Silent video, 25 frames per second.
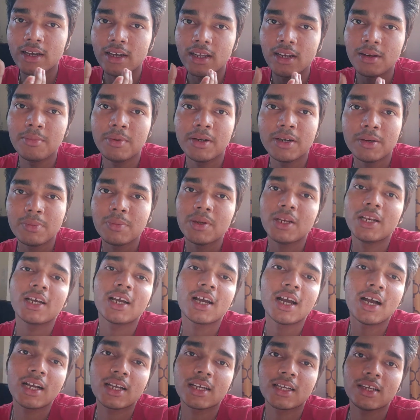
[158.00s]
हेलमेट में
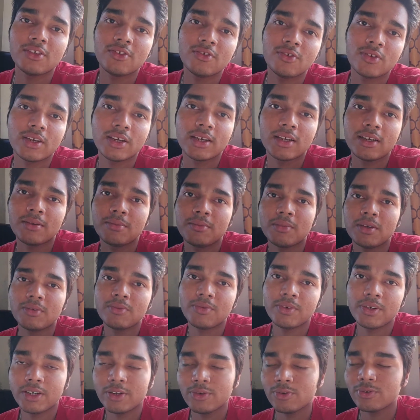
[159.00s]
लगा के जो है मैं
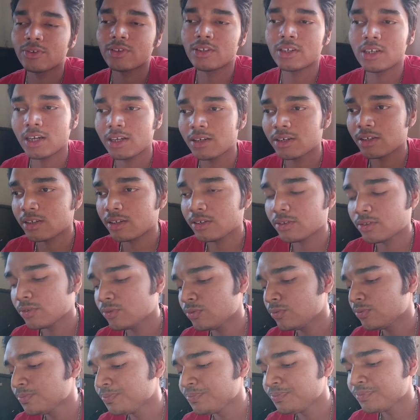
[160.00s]
वीडियो स्टार्ट कर
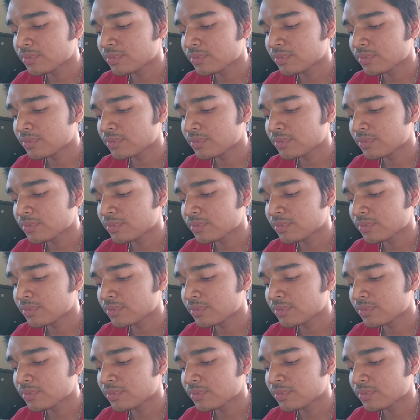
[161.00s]
दूँ